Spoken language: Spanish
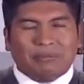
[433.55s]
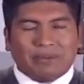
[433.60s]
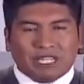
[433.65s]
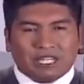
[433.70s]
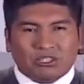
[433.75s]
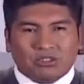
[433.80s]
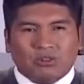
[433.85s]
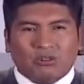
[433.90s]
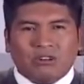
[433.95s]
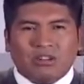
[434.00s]

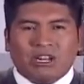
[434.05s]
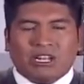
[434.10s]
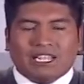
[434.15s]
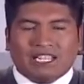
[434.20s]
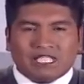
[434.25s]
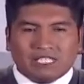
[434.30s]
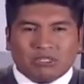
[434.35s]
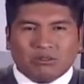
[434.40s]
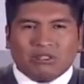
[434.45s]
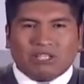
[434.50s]
persona,
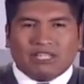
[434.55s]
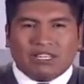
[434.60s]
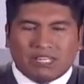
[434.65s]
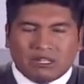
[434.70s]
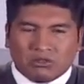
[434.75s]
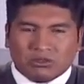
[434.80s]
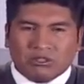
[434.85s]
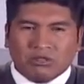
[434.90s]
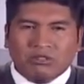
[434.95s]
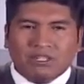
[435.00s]
aquel
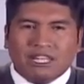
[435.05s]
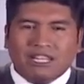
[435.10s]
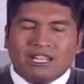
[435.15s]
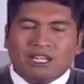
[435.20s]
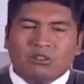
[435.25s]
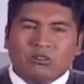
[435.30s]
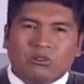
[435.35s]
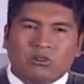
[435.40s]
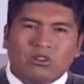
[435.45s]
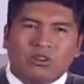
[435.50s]
ciudadano o
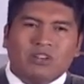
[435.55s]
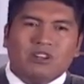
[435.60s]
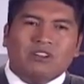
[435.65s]
ciudadano